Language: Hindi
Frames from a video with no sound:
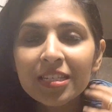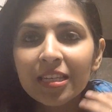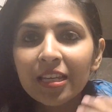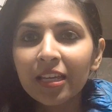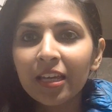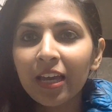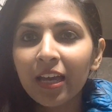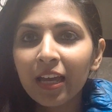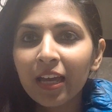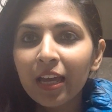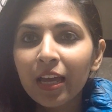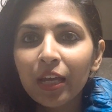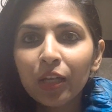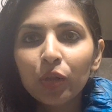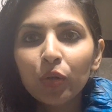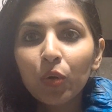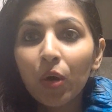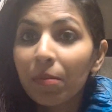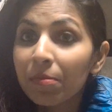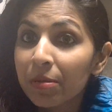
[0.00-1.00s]
ठीक है
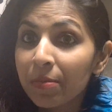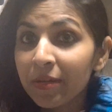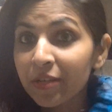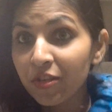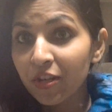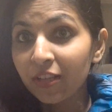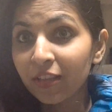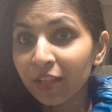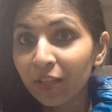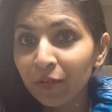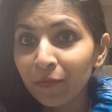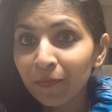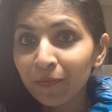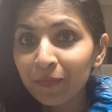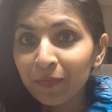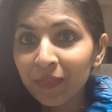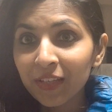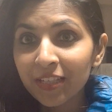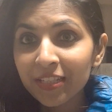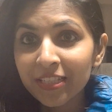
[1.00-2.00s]
तो अभी मैं चलती हूँ
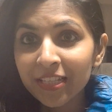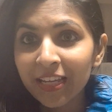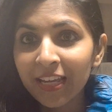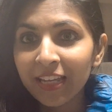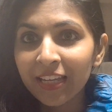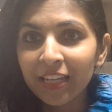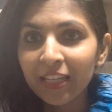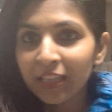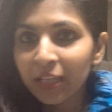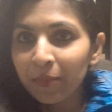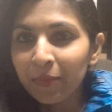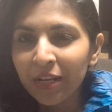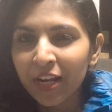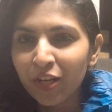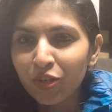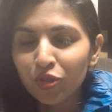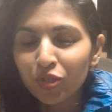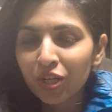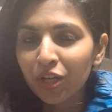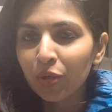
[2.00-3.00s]
ठीक है ये था
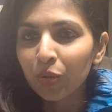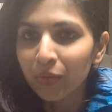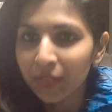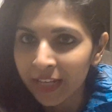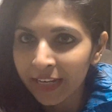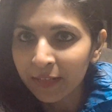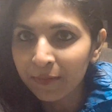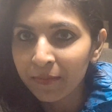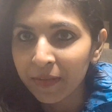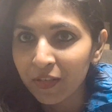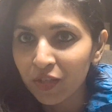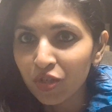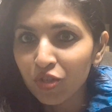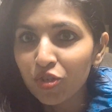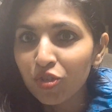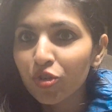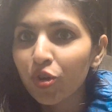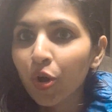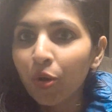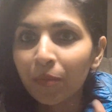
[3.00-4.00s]
मेरा आज का गुड नाइट मैसेज